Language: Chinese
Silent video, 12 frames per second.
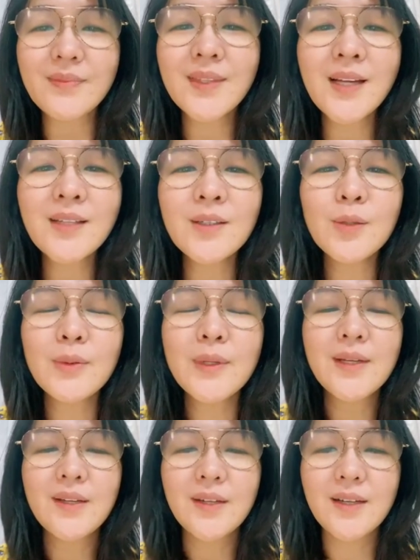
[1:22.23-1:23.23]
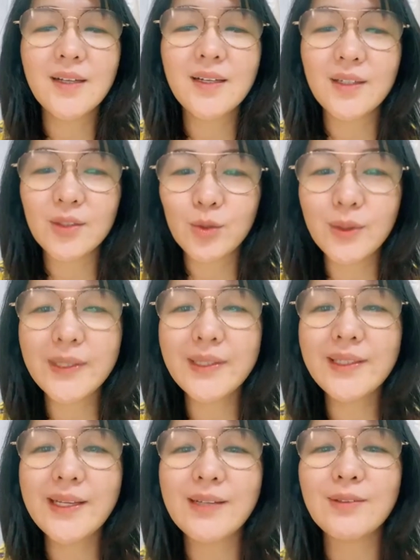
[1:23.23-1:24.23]
然后啊，最
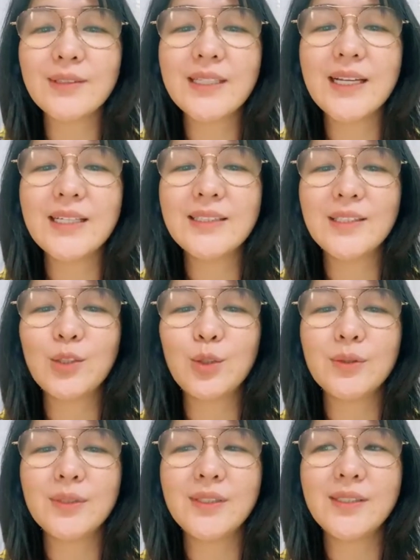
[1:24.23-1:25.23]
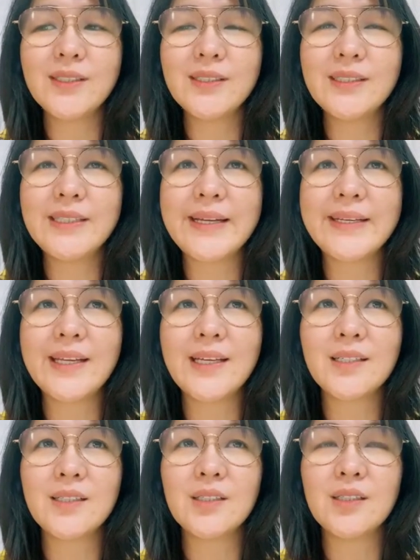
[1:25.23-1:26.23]
挑战的就是在那
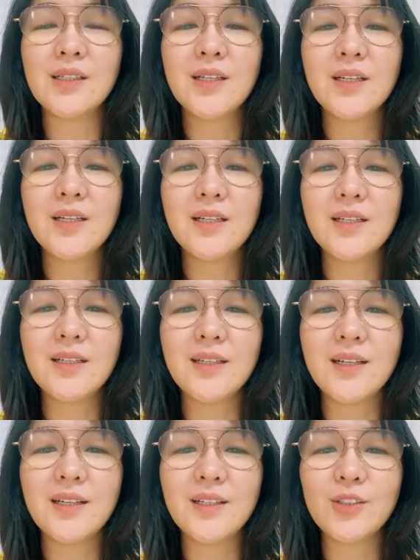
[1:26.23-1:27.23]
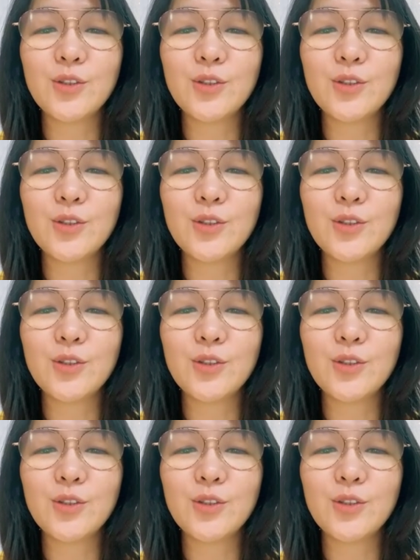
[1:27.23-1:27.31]
个啊。